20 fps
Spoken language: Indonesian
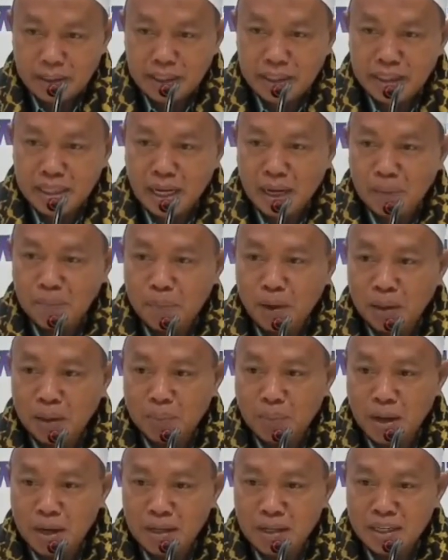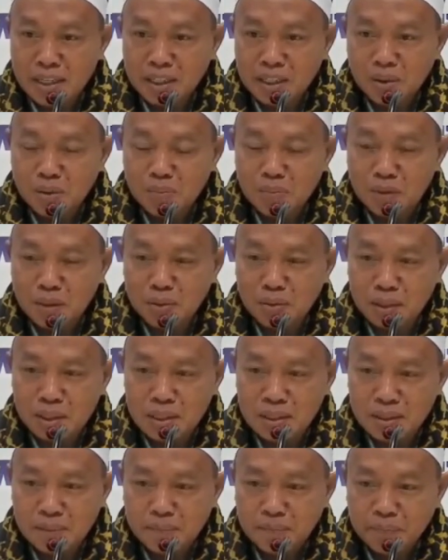Linda Barbanel itu
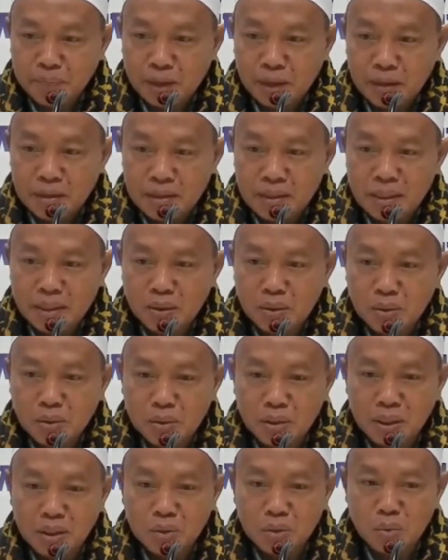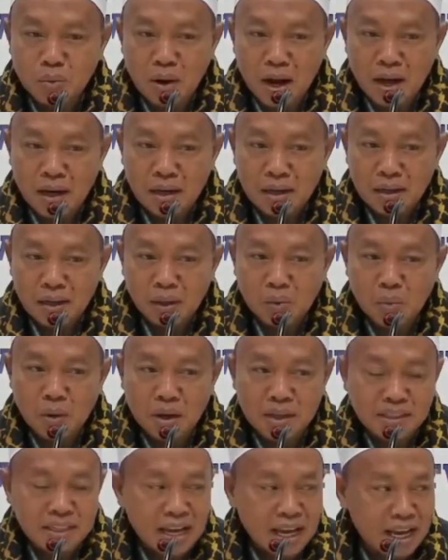menulis psikologi uang
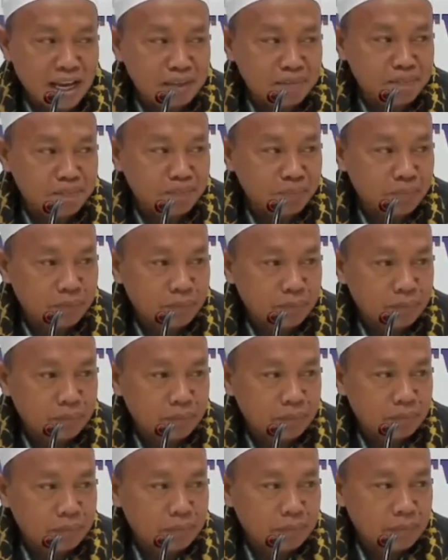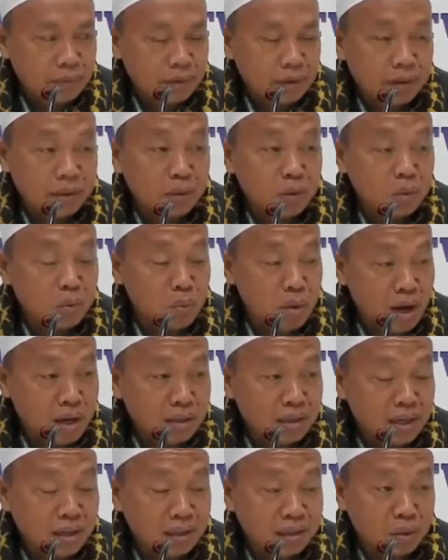kekuasaan jadi
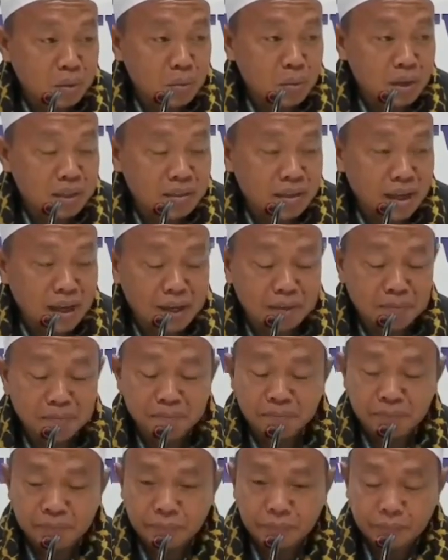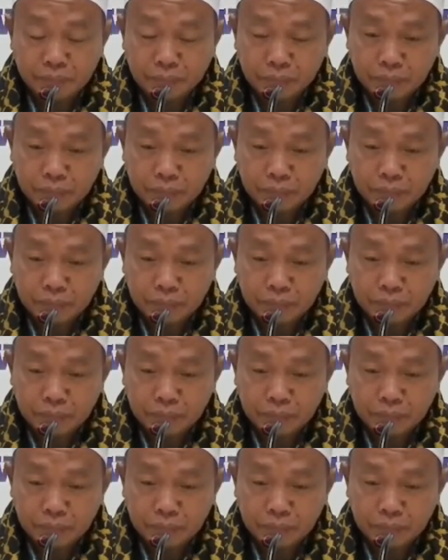uang dan kekuasaan